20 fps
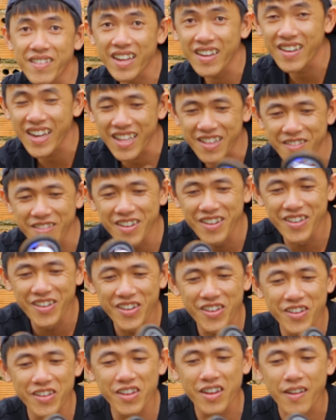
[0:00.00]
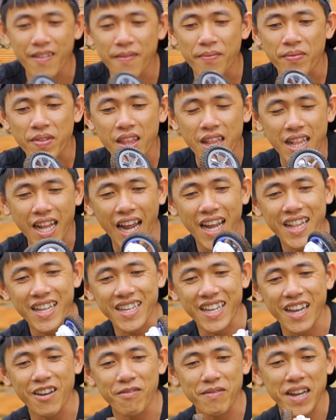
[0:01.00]
này nó đen thui lùi luôn đấy thì
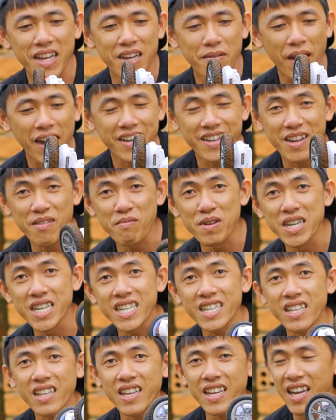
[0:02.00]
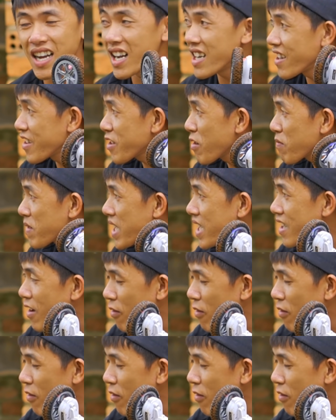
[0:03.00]
ngày hôm nay các bạn trời mưa thì à, nói chung thì